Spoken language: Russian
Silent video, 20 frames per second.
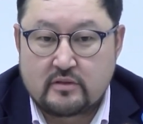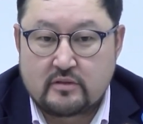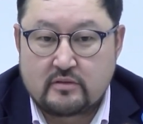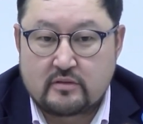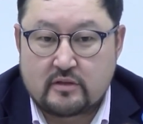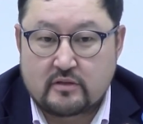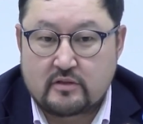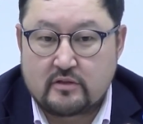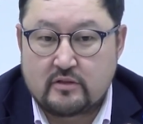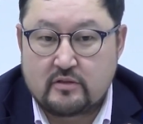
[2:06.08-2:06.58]

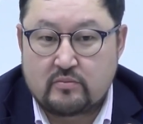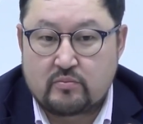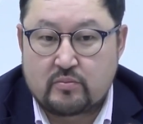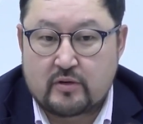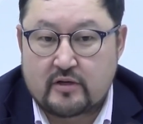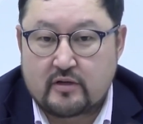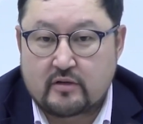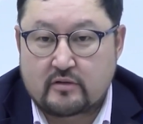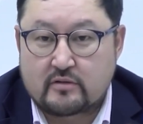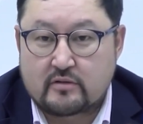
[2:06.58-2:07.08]
такие
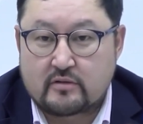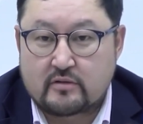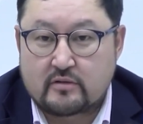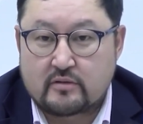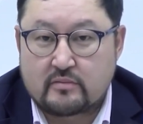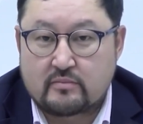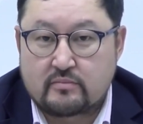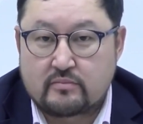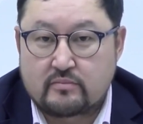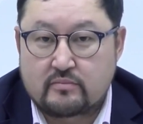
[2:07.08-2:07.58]

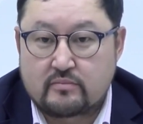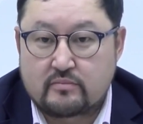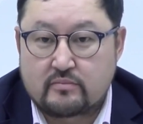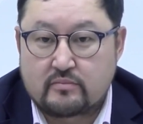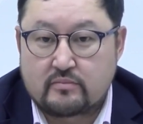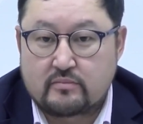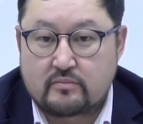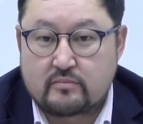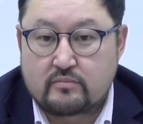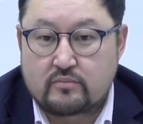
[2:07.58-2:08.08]
проекты
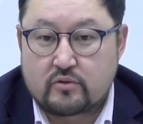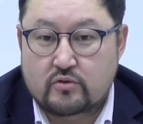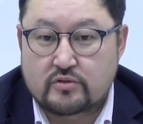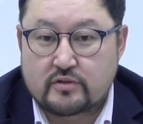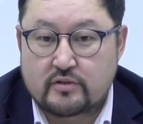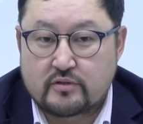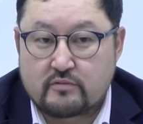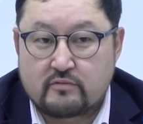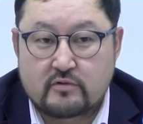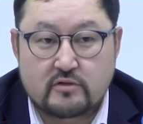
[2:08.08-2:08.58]

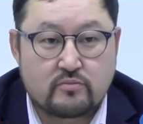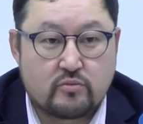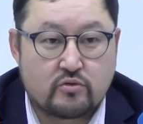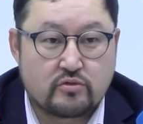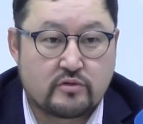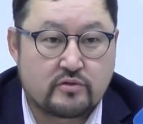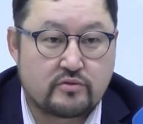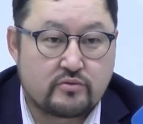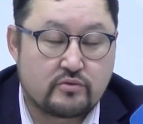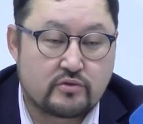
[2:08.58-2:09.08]
просто
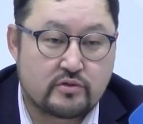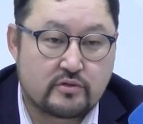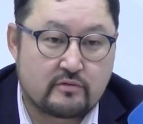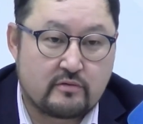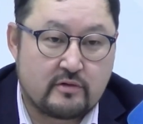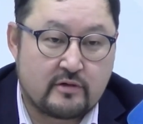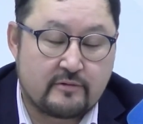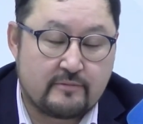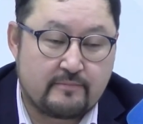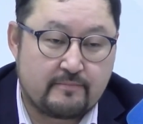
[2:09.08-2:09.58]
невозможно
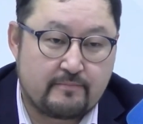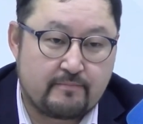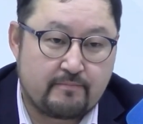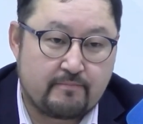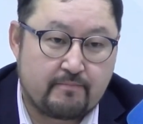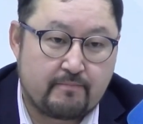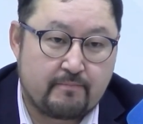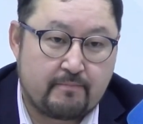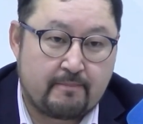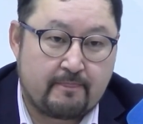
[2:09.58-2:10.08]
осуществлять.
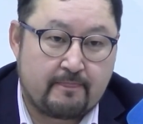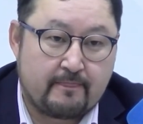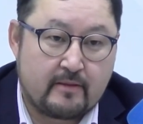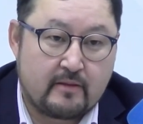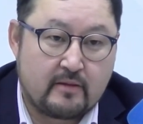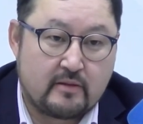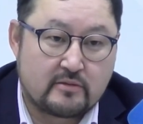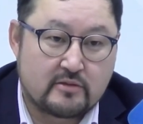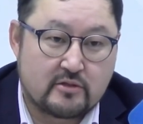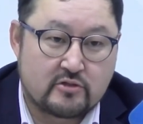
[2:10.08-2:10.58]

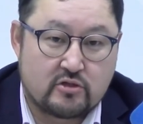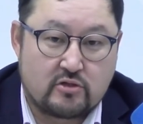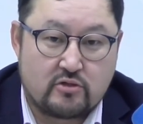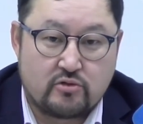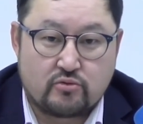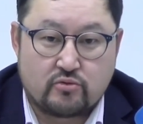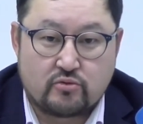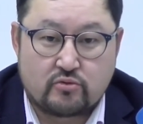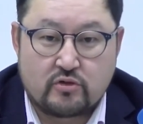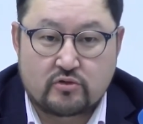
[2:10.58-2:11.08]
К
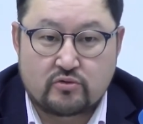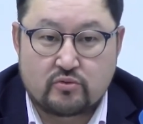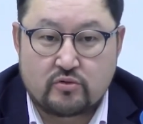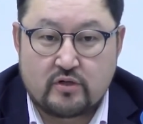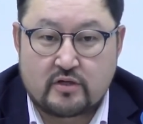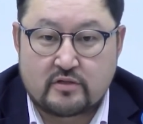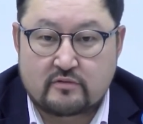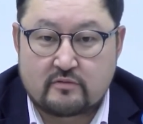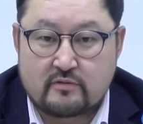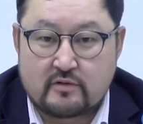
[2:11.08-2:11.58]
сожалению,
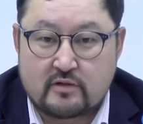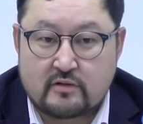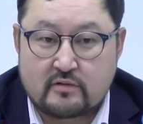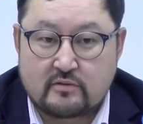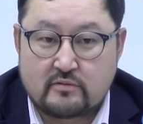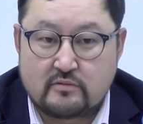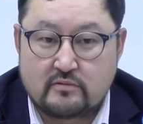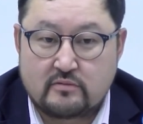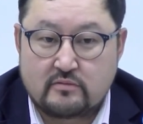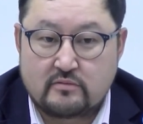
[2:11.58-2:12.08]

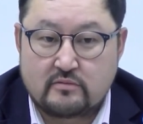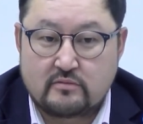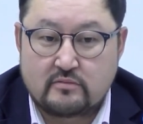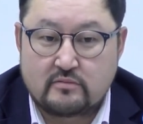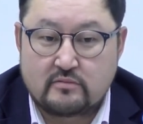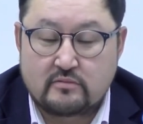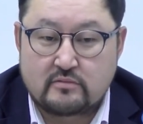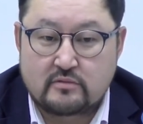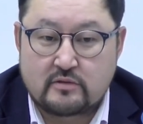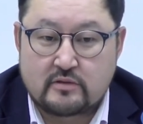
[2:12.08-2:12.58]
государство,
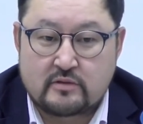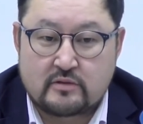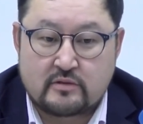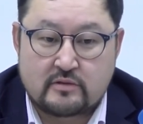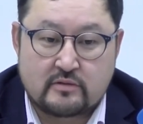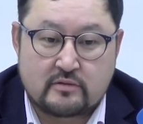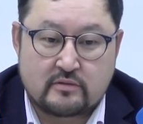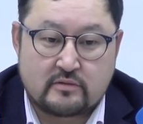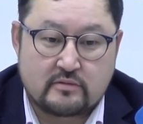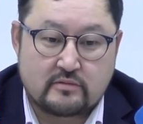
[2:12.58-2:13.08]

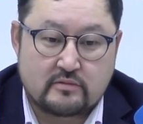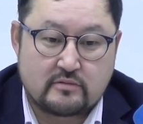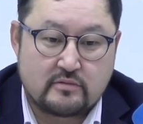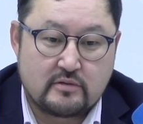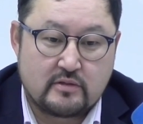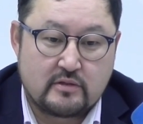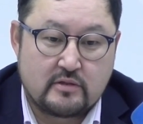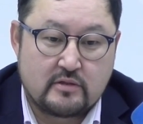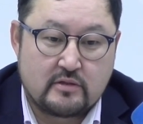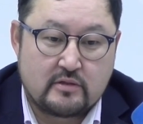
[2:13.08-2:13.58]
на
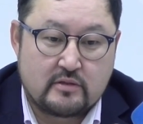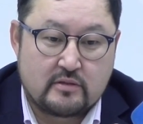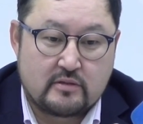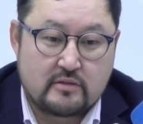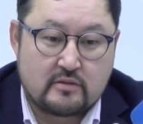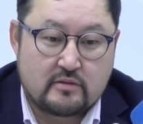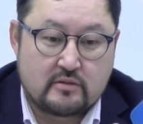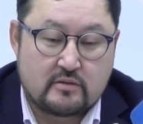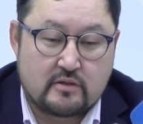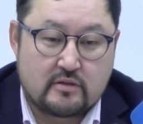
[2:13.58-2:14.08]

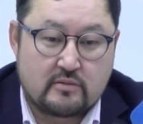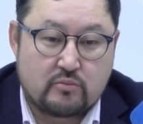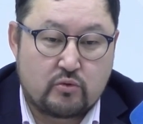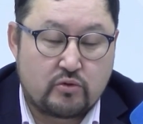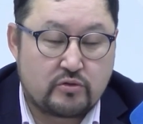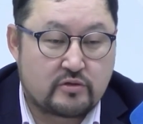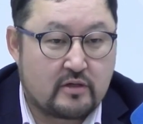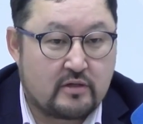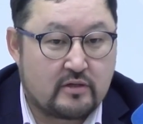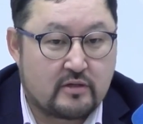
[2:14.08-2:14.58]

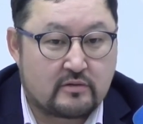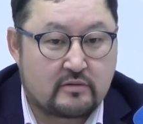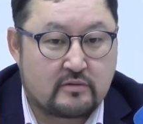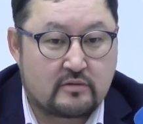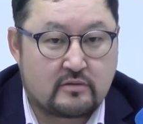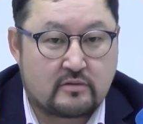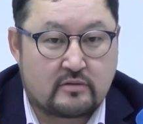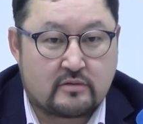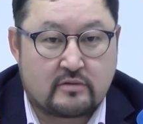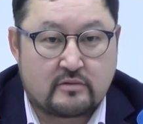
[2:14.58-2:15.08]
мой взгляд,
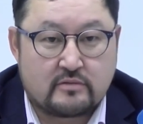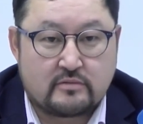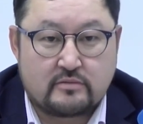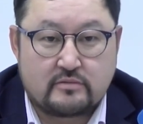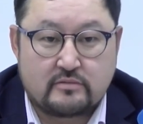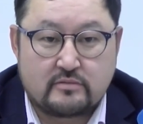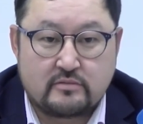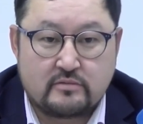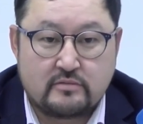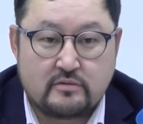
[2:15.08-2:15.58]

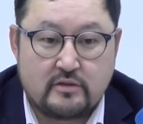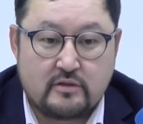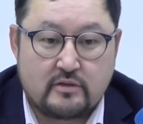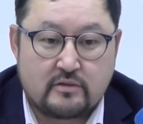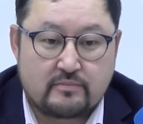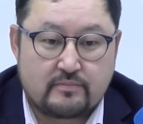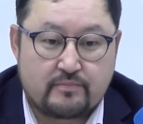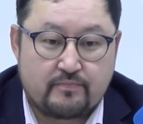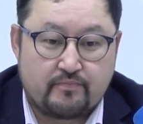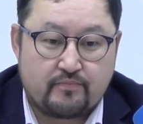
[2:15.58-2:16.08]
не